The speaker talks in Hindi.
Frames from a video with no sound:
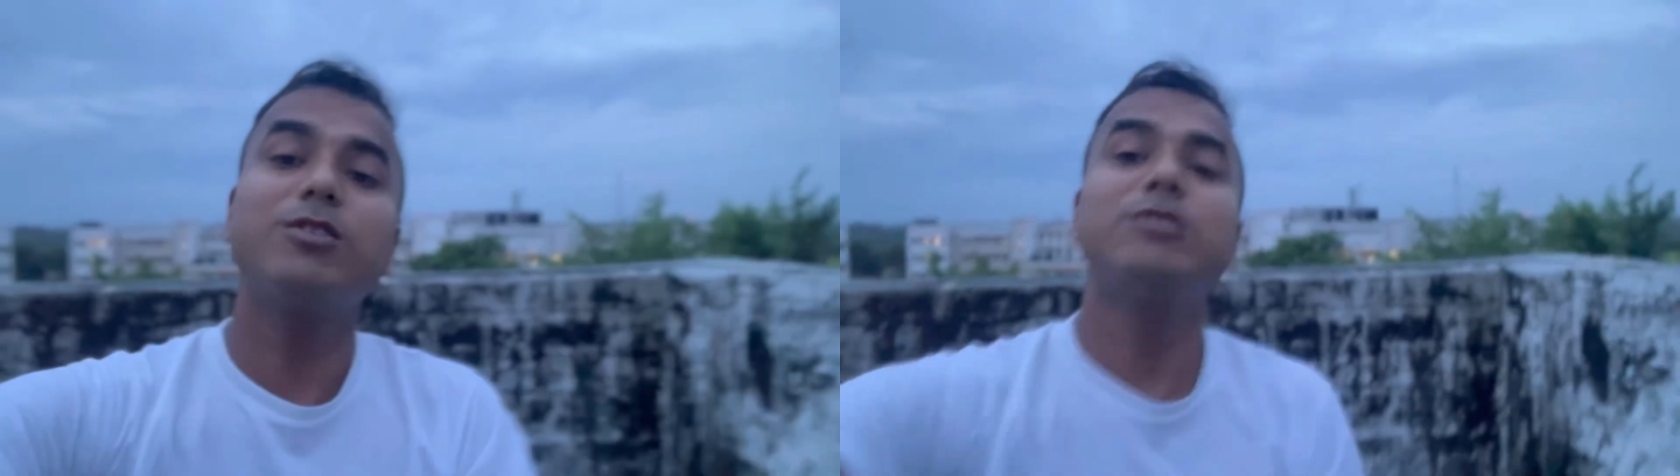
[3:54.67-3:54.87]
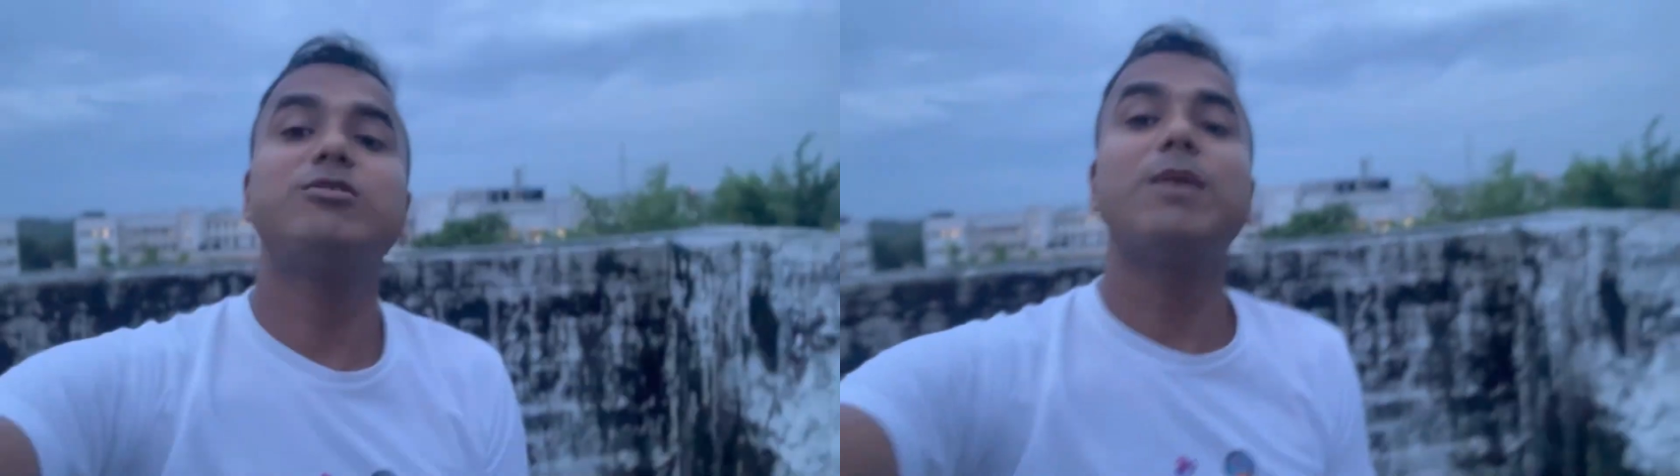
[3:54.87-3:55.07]

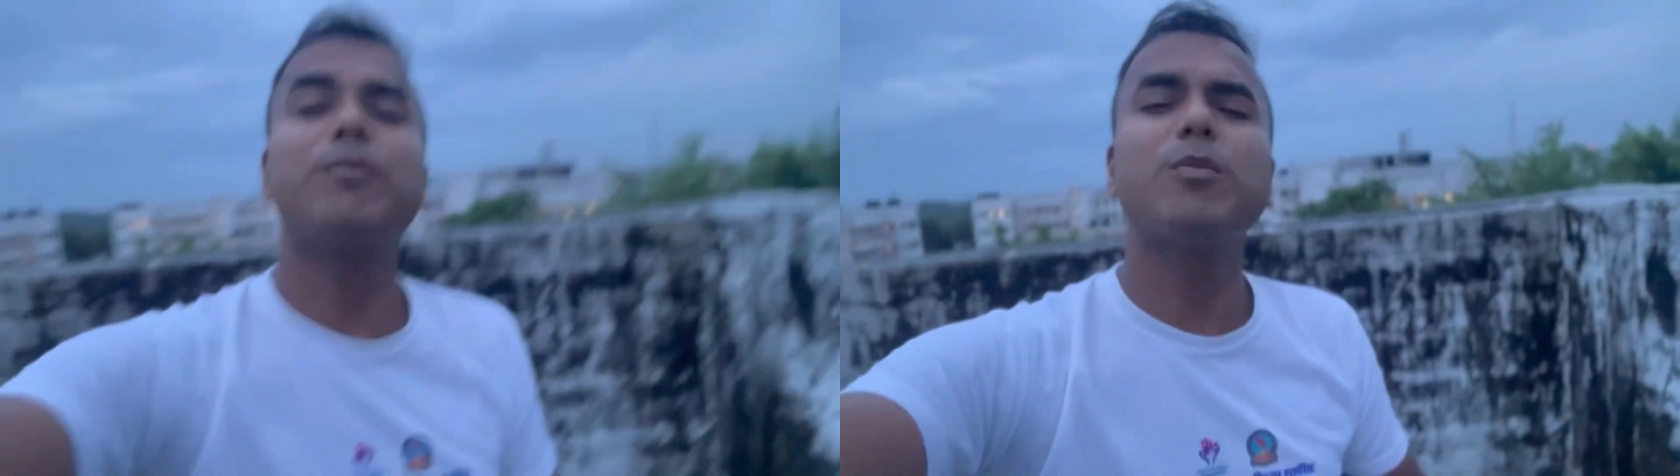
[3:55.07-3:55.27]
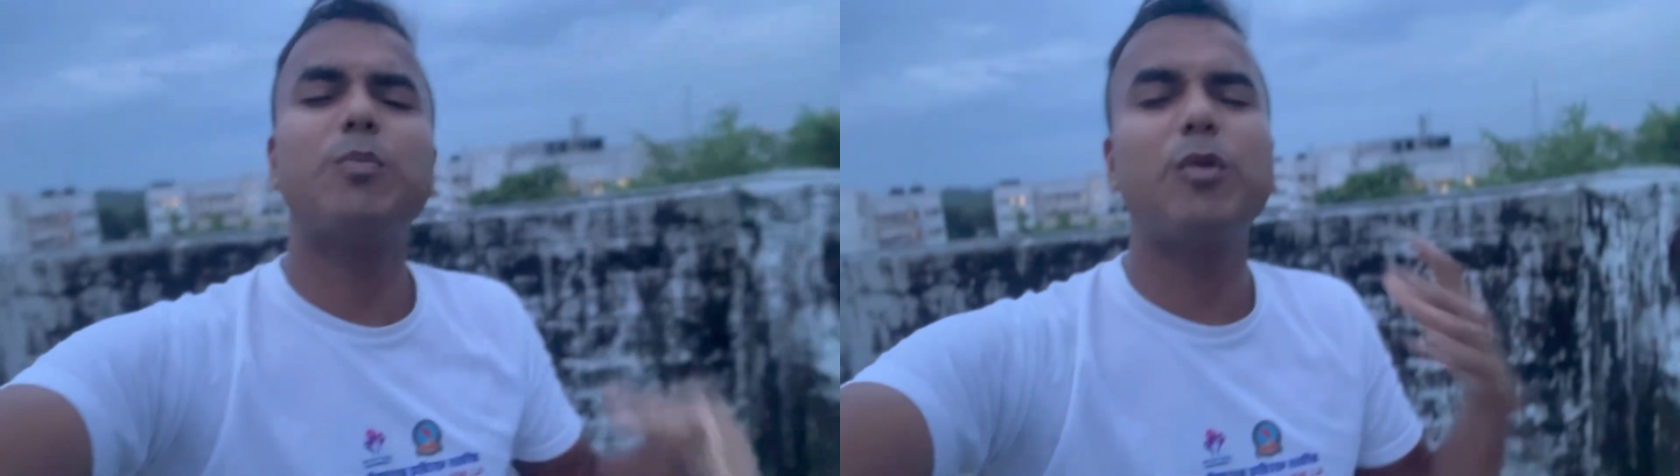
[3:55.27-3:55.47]
गुड न्यूज़ है
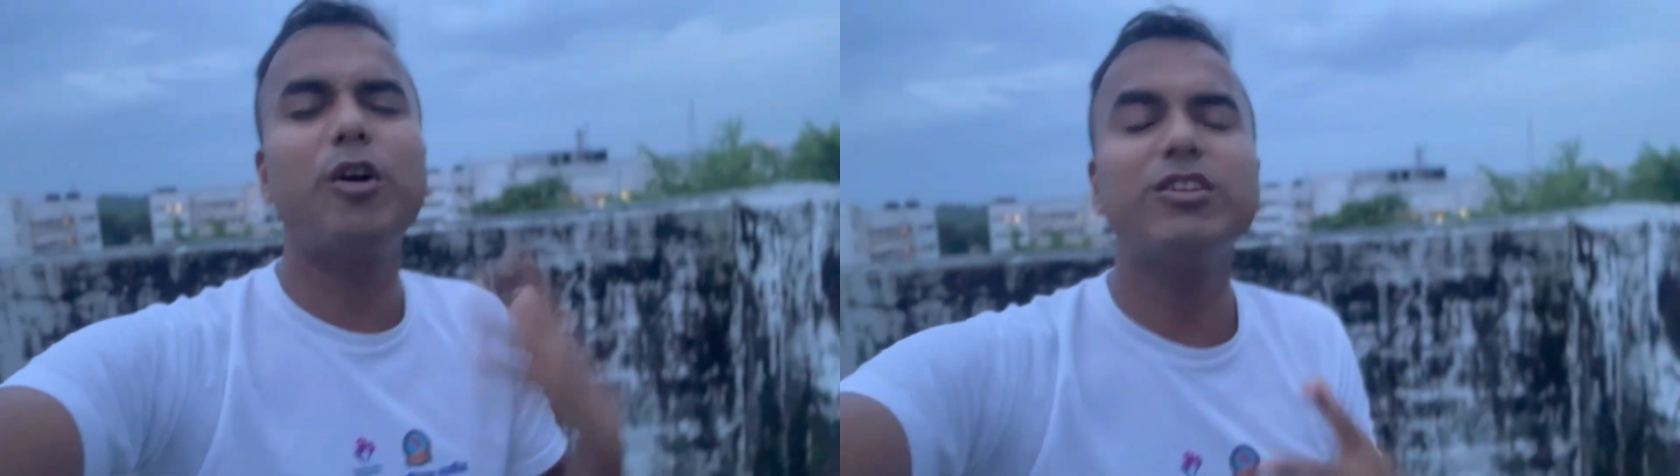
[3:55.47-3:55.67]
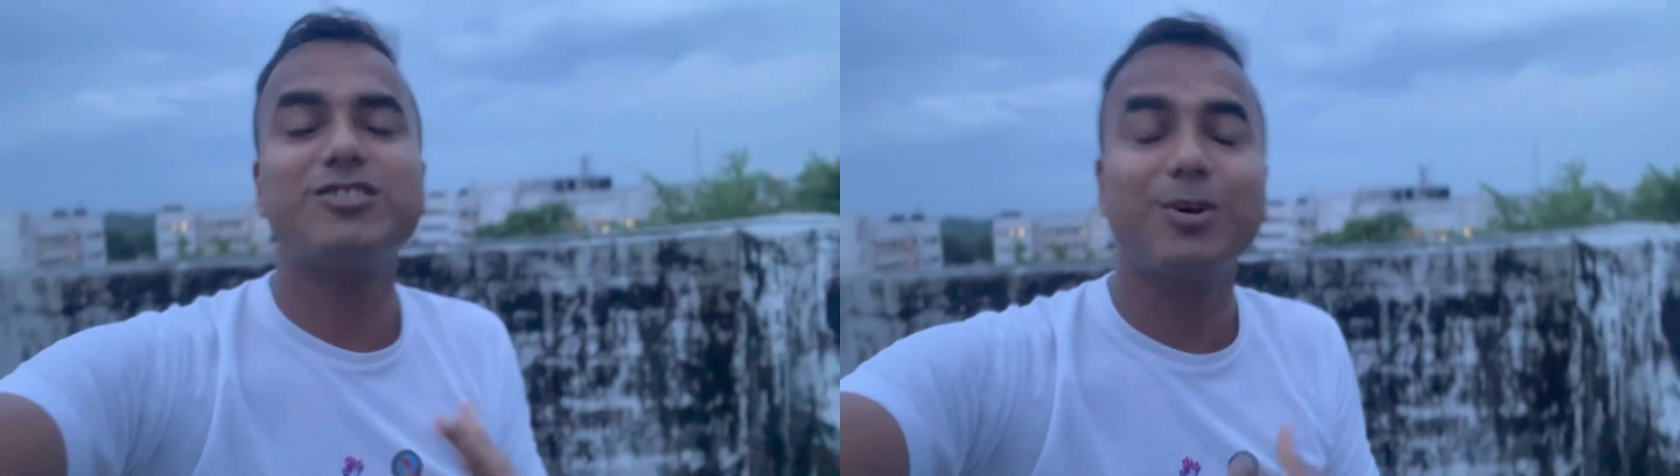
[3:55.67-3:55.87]
आपको
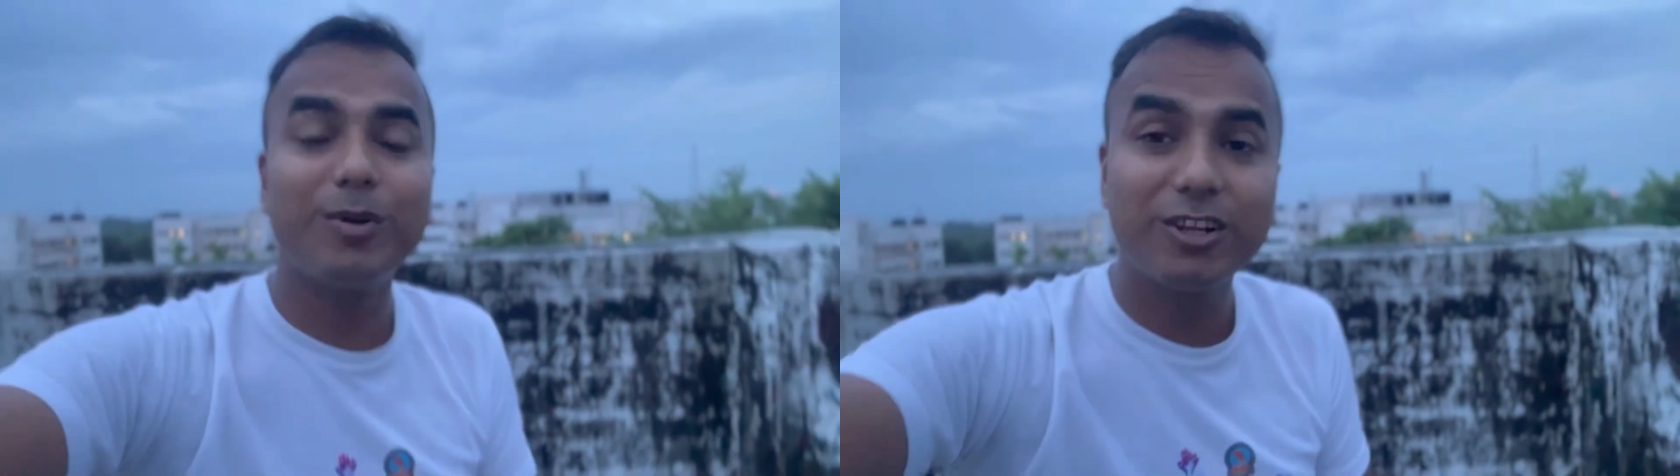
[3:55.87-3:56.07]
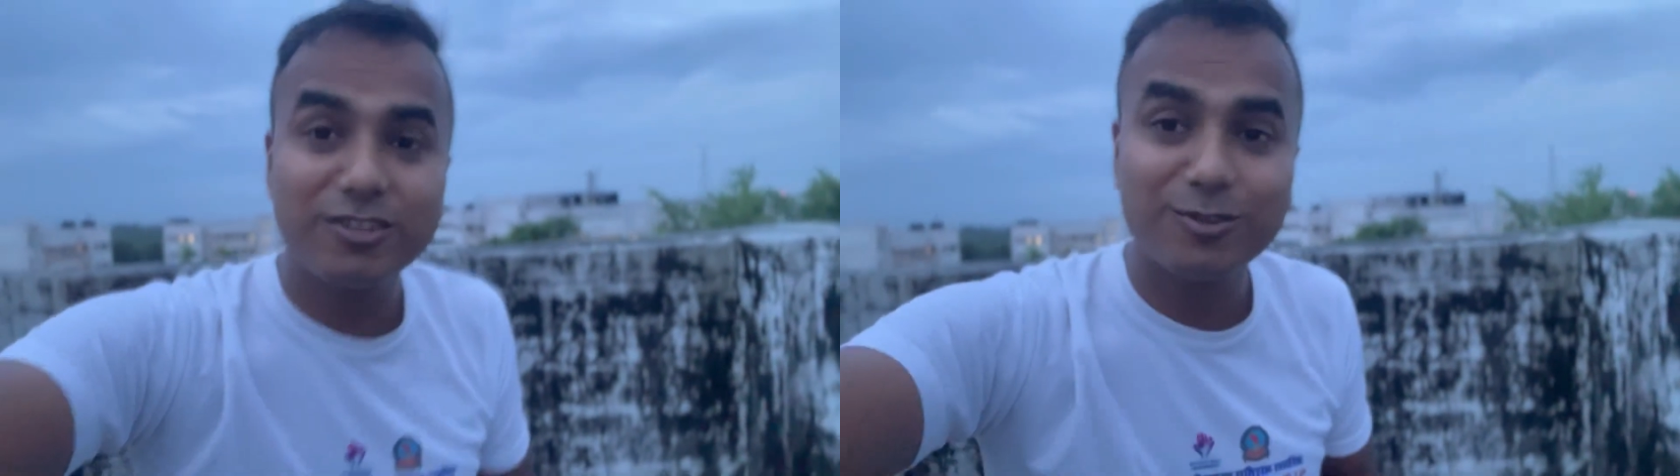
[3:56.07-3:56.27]
बहुत
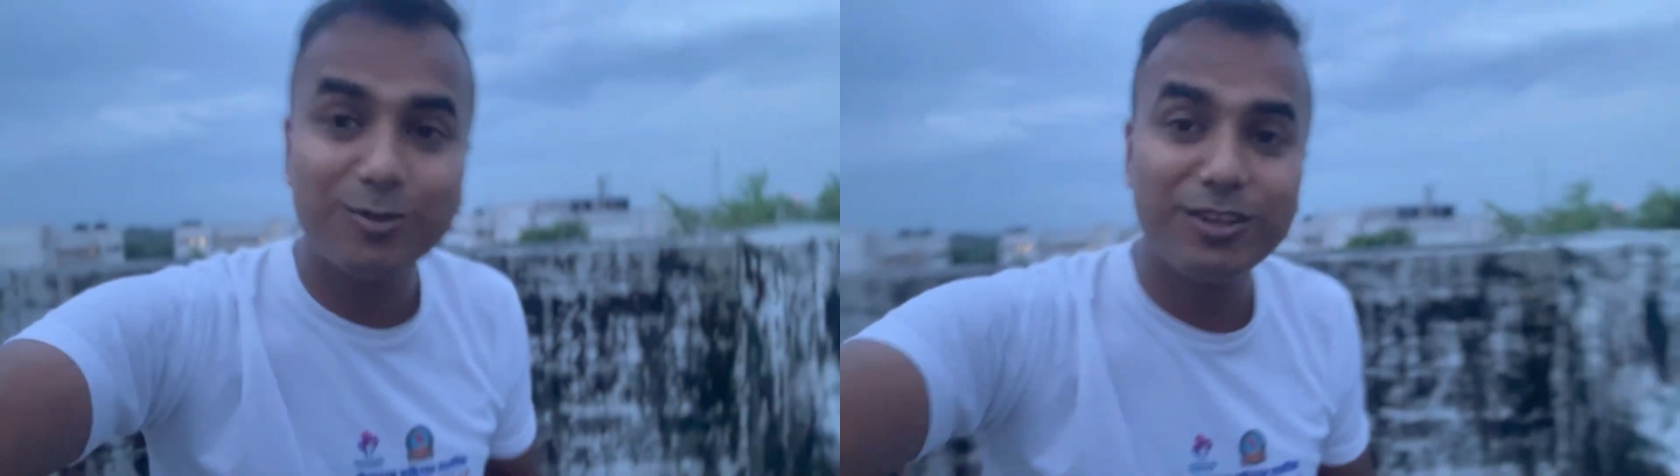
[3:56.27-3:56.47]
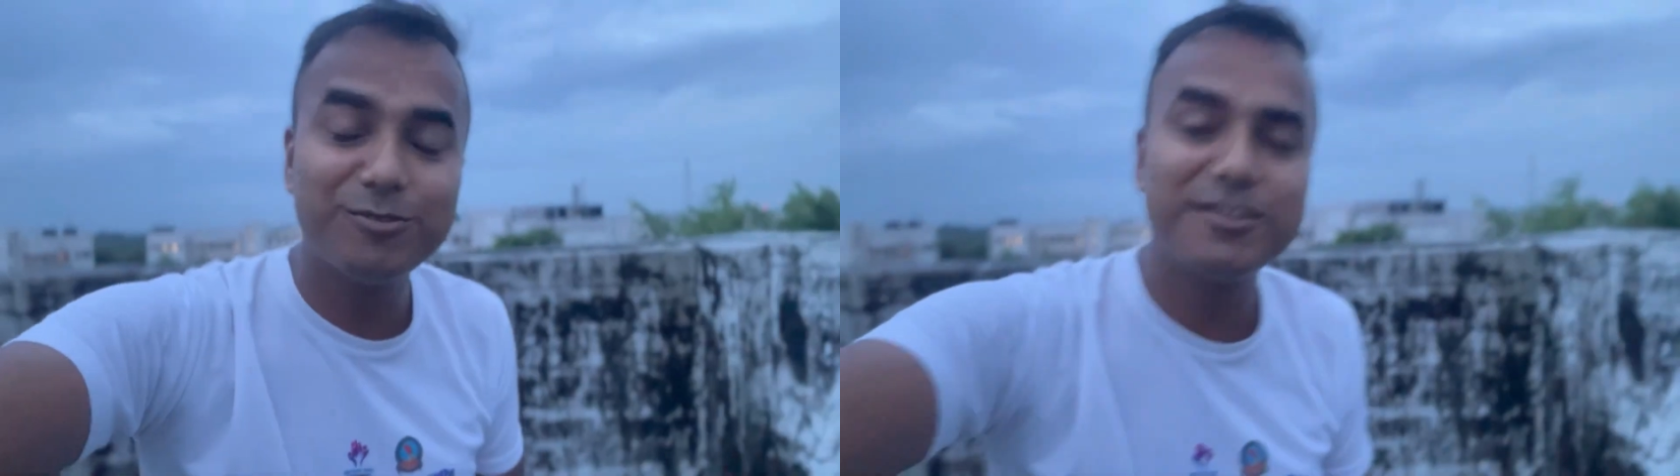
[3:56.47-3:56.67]
ज़बरदस्त
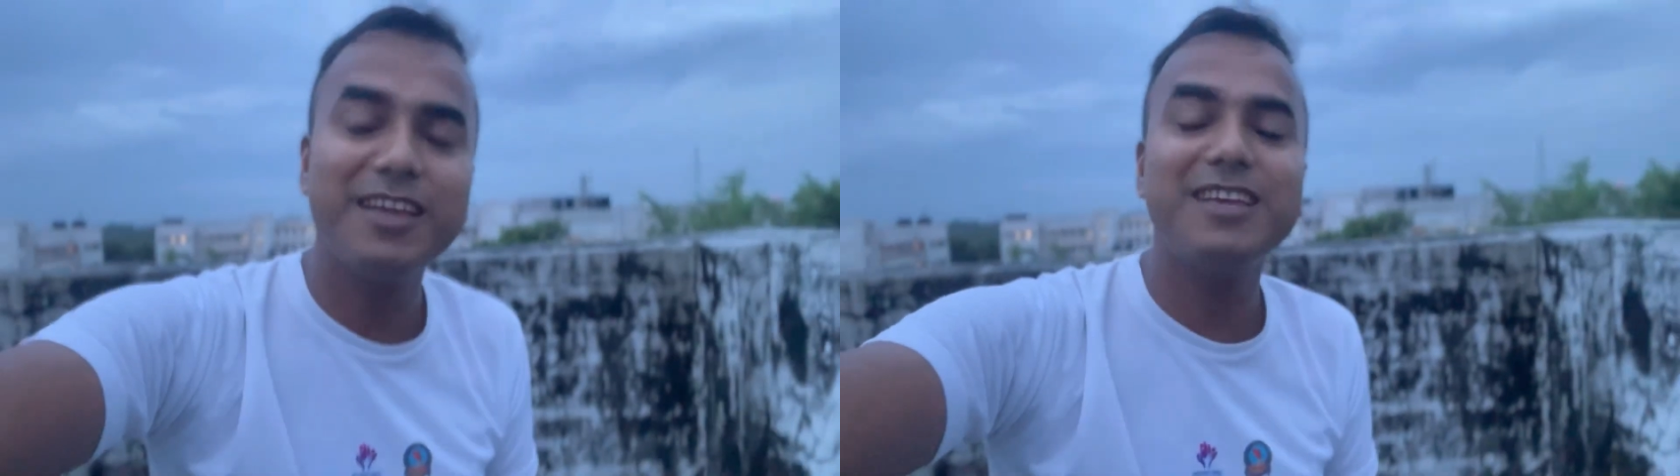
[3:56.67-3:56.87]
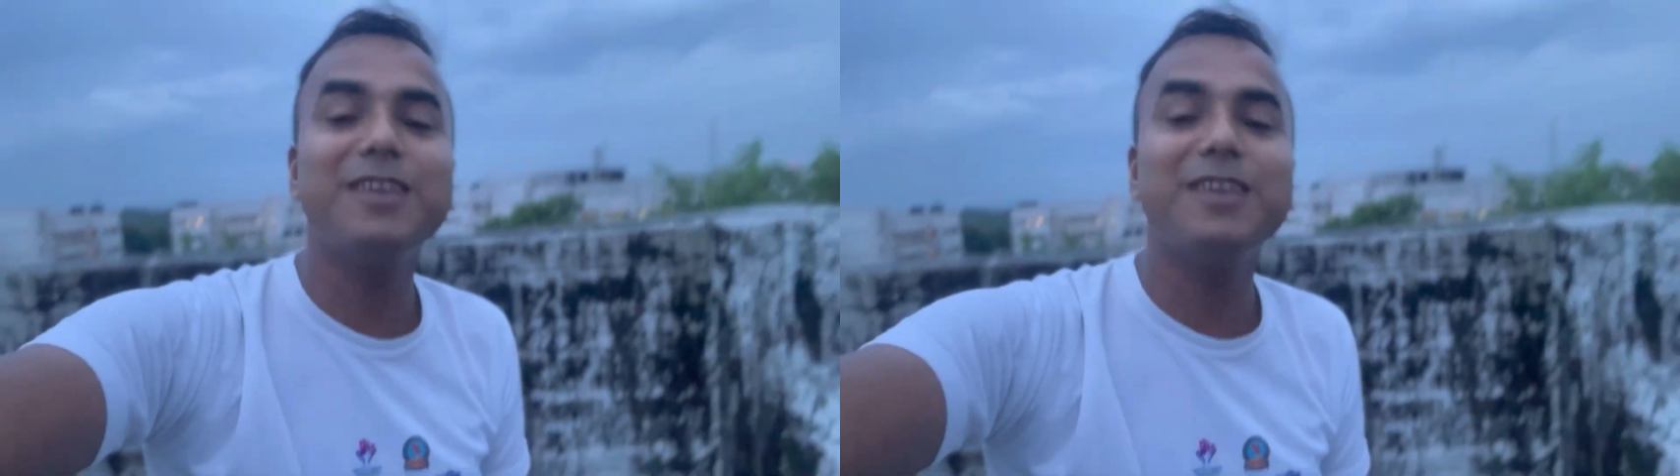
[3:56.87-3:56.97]
गुड न्यूज़ है